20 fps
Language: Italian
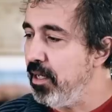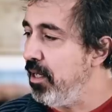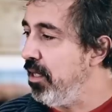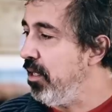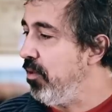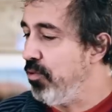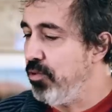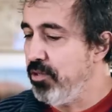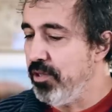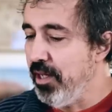è
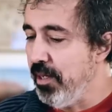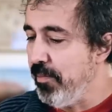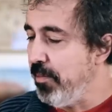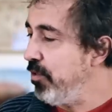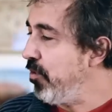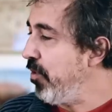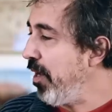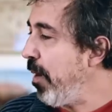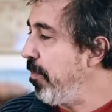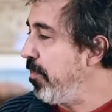lo stile
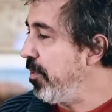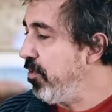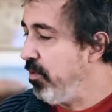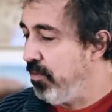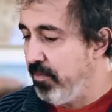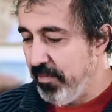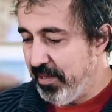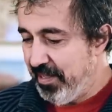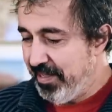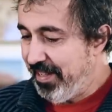meno rapido
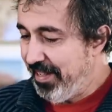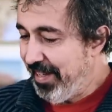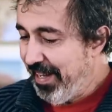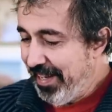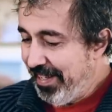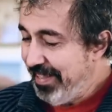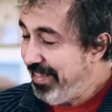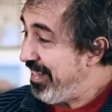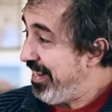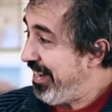per
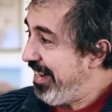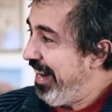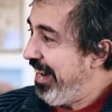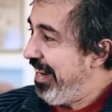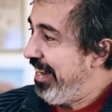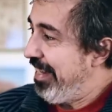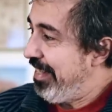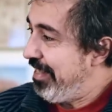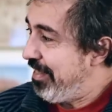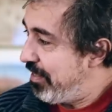cercare di
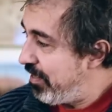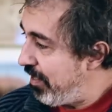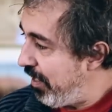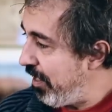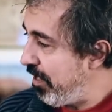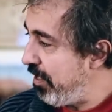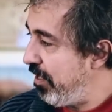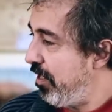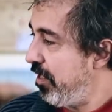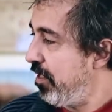
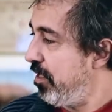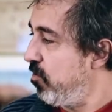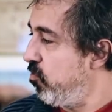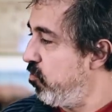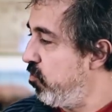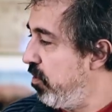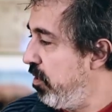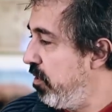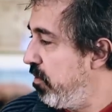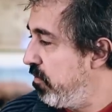rallentare la
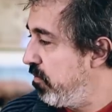caduta.